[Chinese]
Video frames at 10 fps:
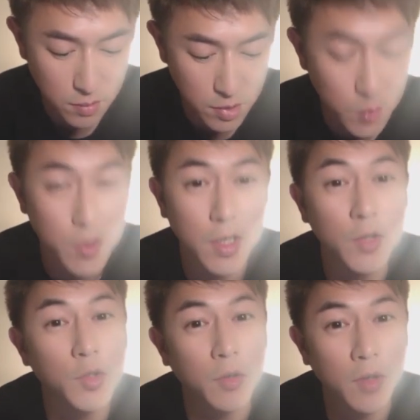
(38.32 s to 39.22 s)
基本上
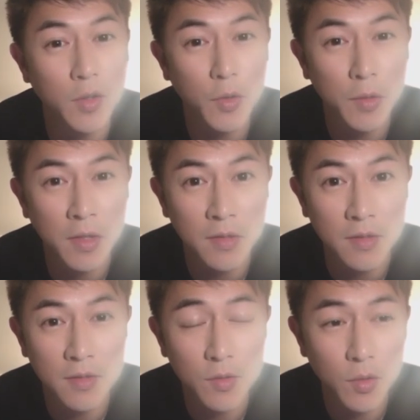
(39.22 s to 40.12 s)
熟人都能
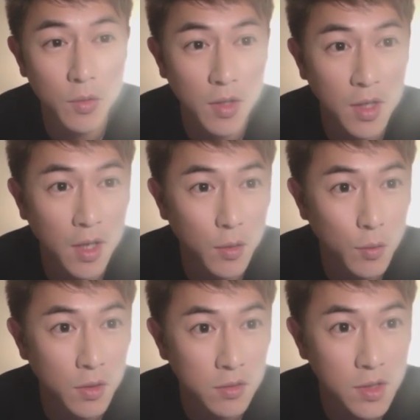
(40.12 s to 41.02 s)
都能看都
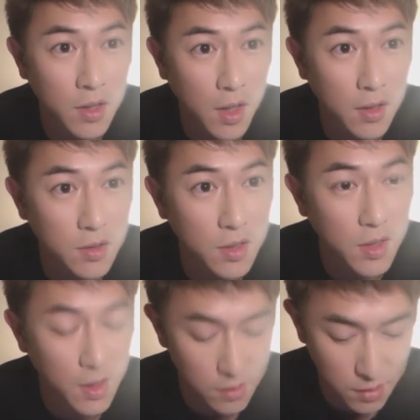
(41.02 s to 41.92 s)
能进来的这个样
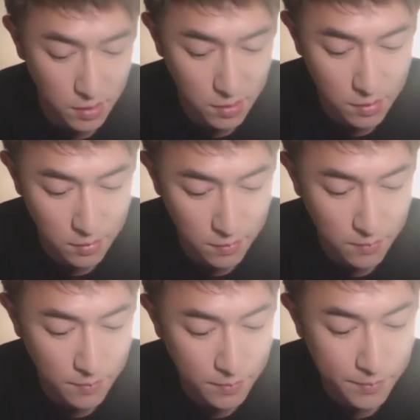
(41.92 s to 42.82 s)

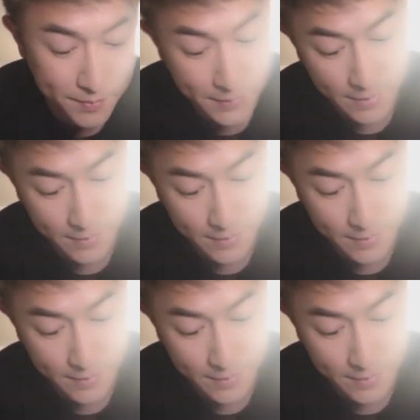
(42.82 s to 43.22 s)
子，